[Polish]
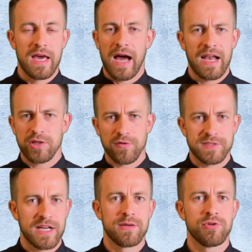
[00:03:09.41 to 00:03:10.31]
ale to
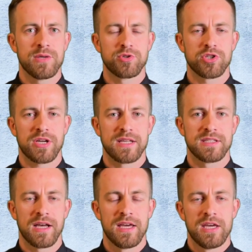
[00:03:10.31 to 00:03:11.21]
wcale mu nie
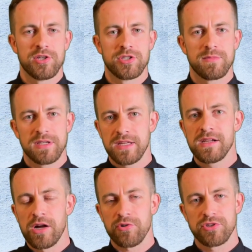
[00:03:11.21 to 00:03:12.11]
przeszkadza, żeby
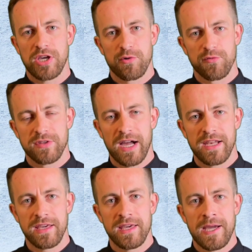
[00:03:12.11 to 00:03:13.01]
kilka rozdziałów
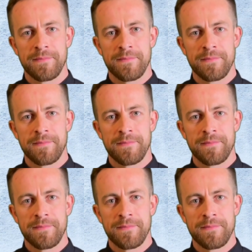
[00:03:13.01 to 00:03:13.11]
dalej